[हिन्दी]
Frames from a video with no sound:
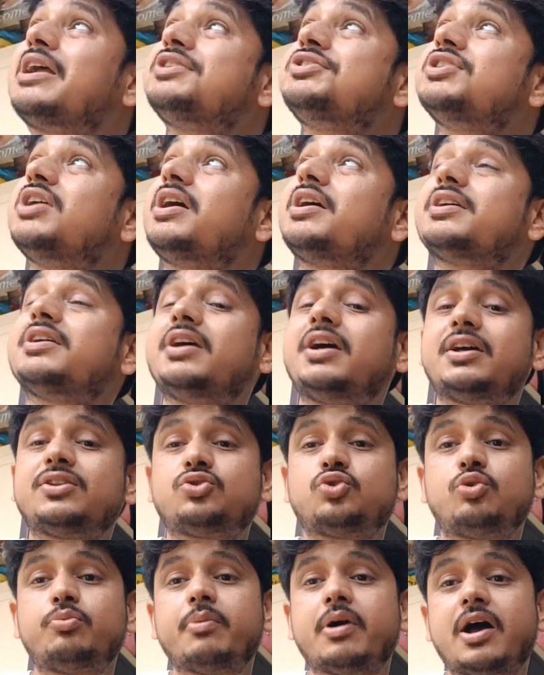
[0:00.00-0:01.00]
बारिश आ गई है
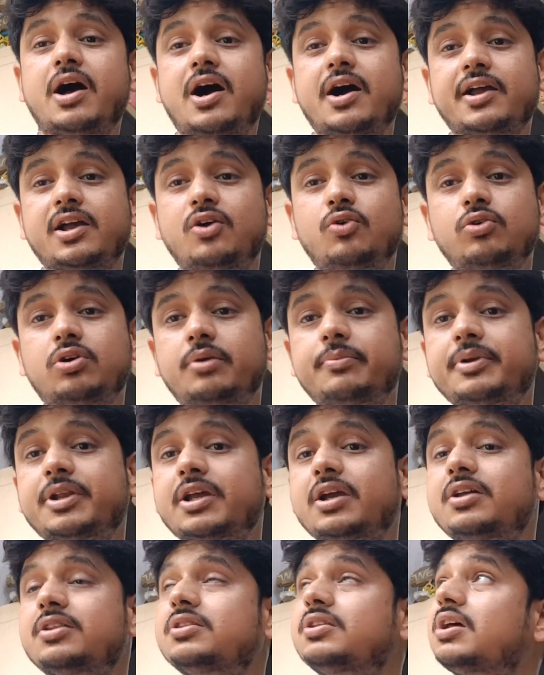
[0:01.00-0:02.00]
तो मैं आ गया हूँ
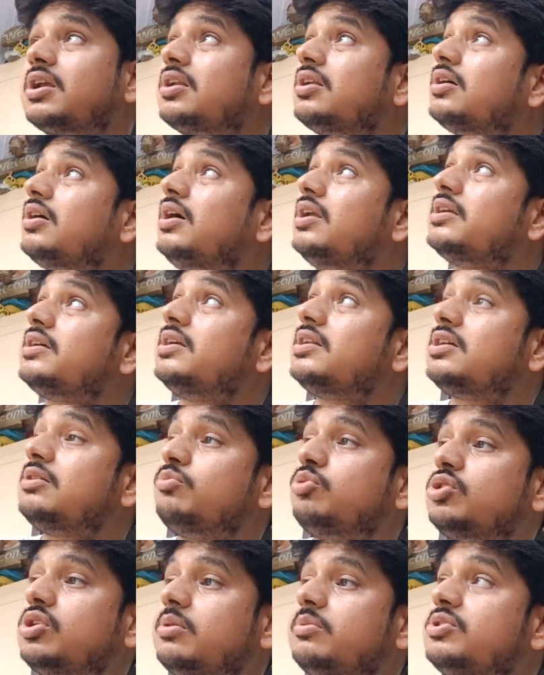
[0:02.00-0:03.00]
कमरे के अंदर हल्की
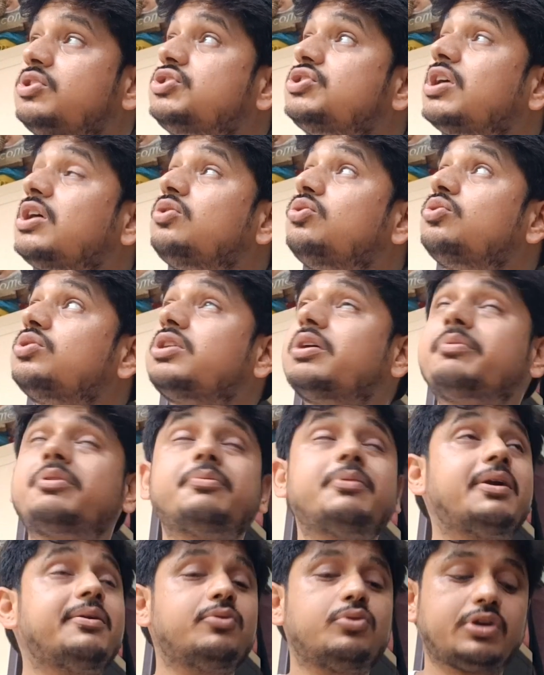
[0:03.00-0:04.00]
हल्की बूंदाबांदी चालू होगी
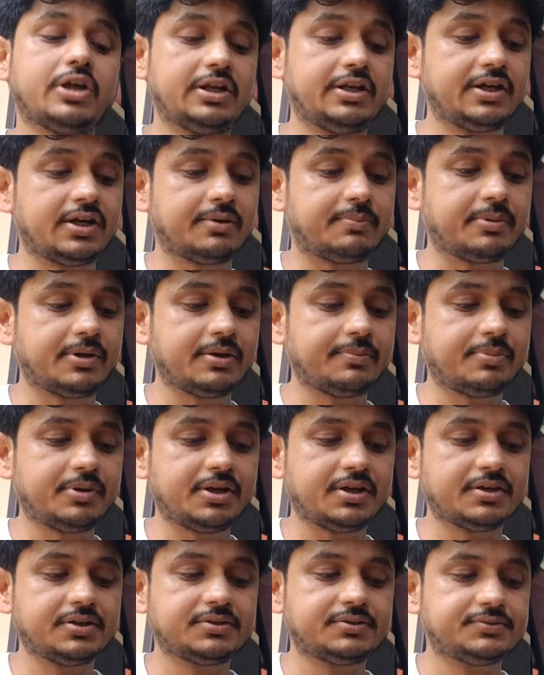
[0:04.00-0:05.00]
अभी मैंने उठा लिए कपड़े
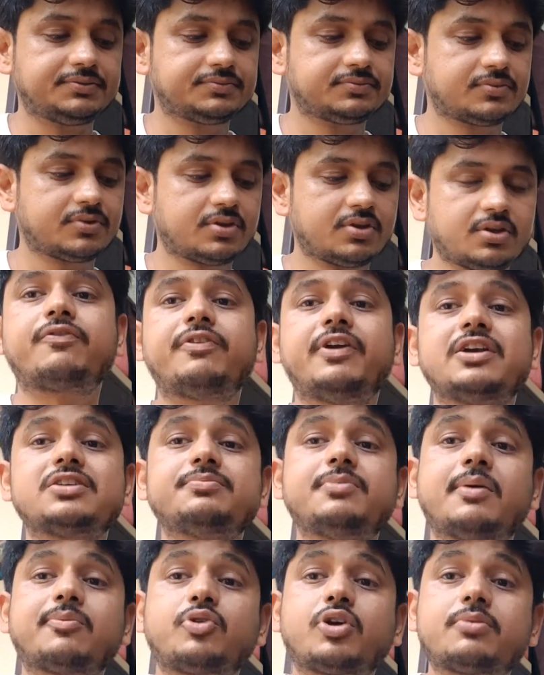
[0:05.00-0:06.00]
अपने और
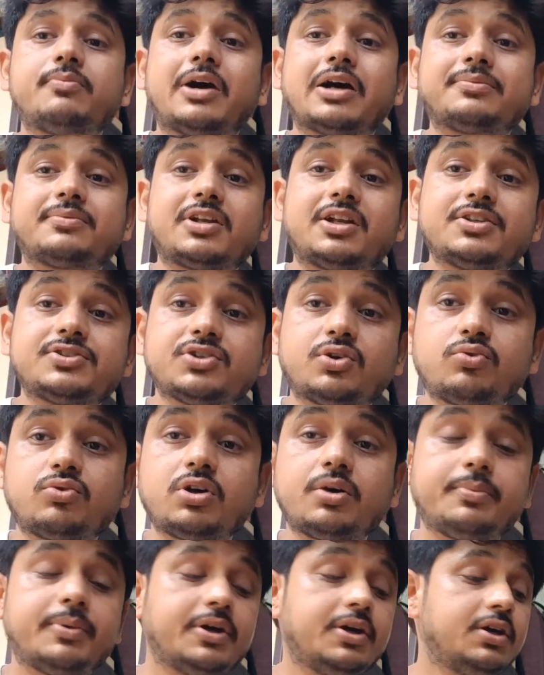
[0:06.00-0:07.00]
फ्रेंड्स मैं आपको एक बात बताना
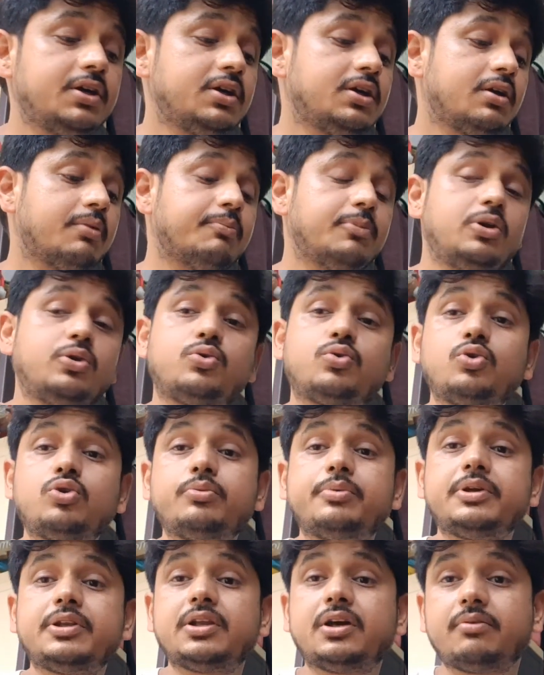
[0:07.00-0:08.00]
चाहूंगा भाई
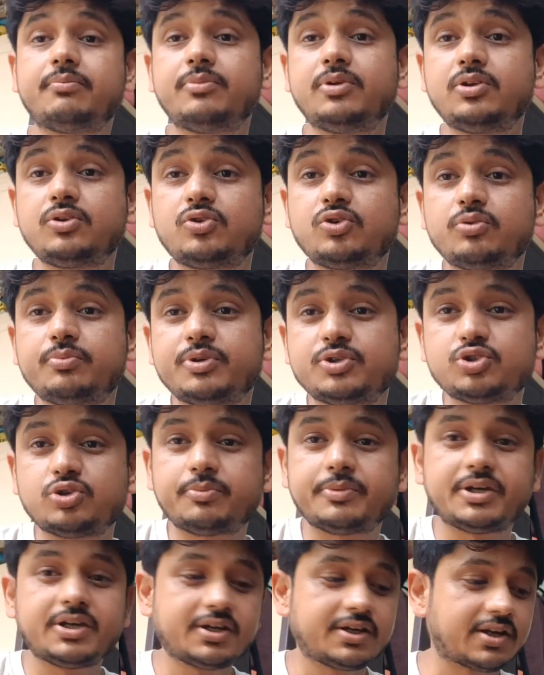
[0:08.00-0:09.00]
बिल्कुल भी ना बिल्कुल भी
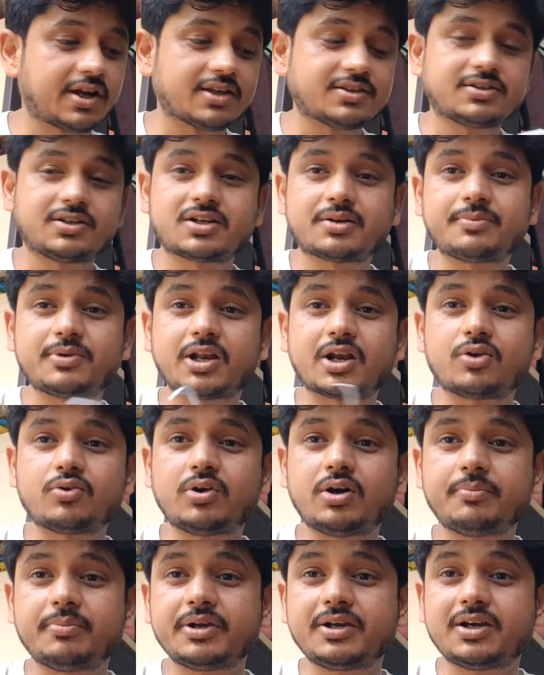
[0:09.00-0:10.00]
जो मैं ग्रास कटर बना रहा
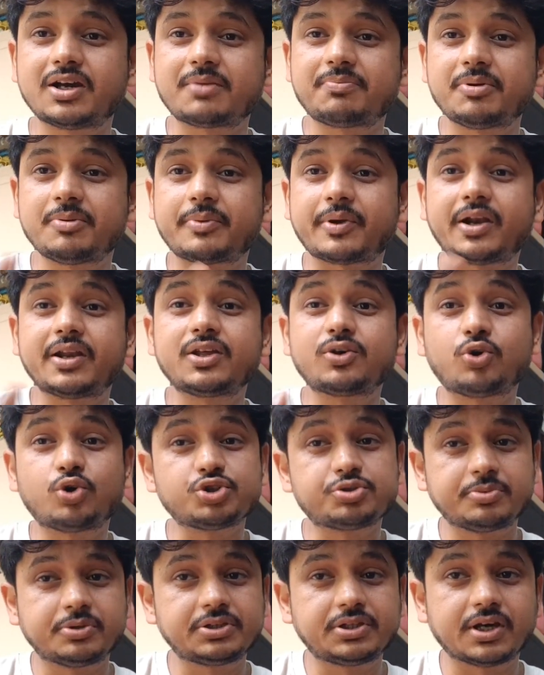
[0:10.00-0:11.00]
हूँ ना भाई घर पे बनाने की
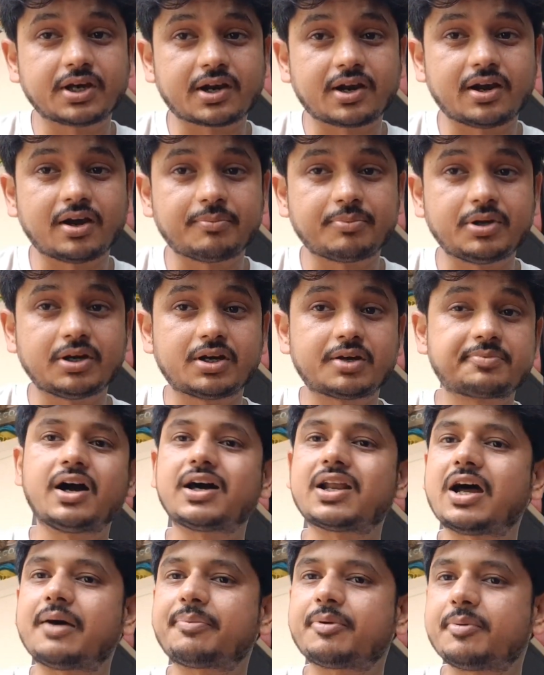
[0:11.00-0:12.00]
कोशिश मत करना अपना
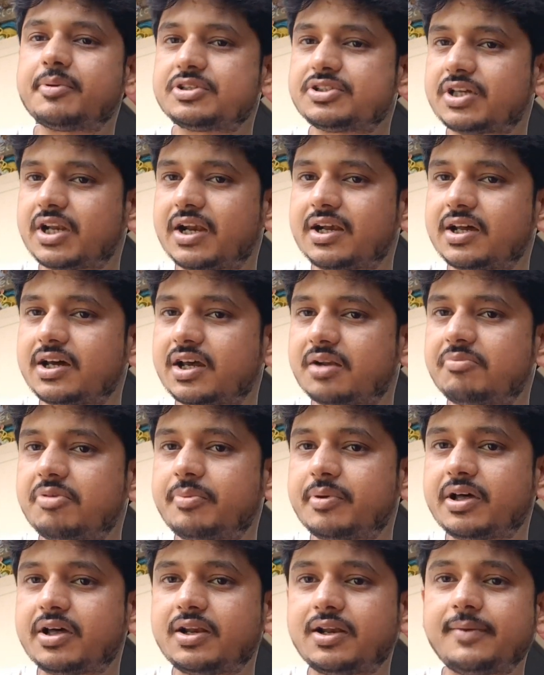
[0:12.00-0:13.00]
अगर आपके पास ग्राइंडर घर
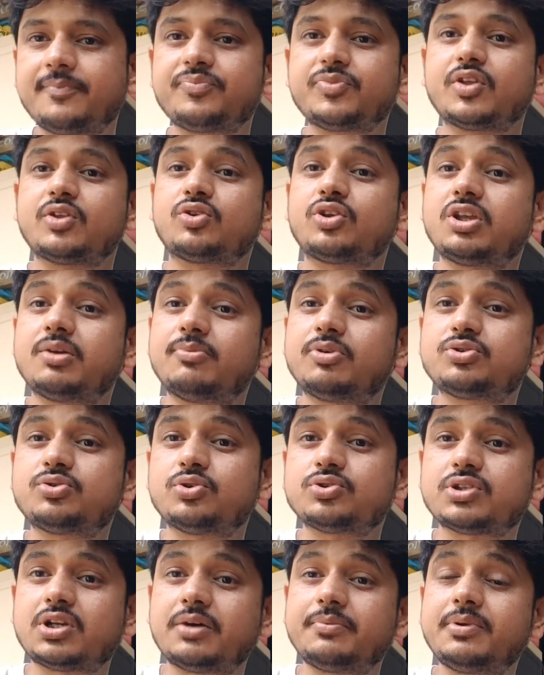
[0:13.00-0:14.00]
में पड़ा है ना तो ये मत
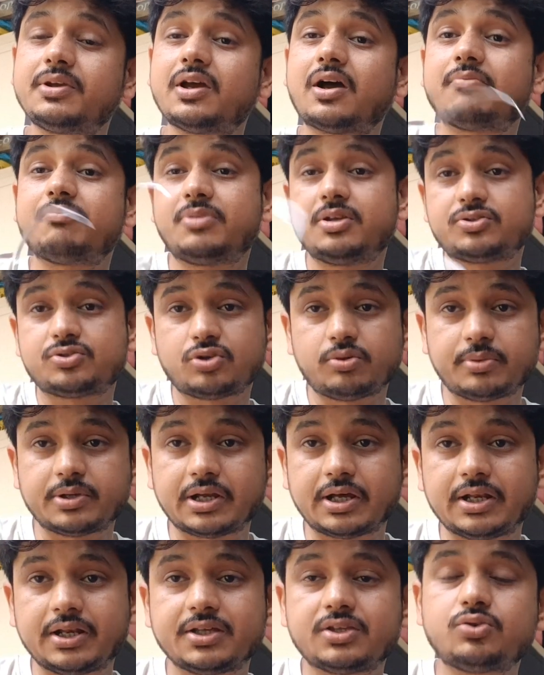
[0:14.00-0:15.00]
सोचना भी आप भी इसको
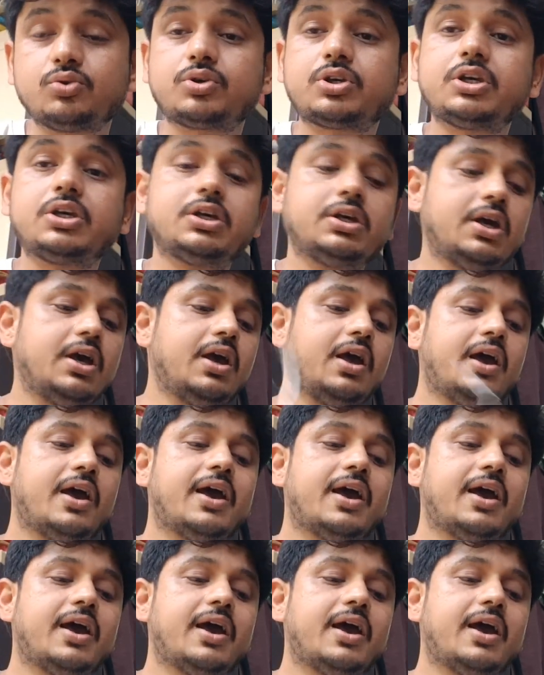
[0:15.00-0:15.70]
बना लें क्योंकि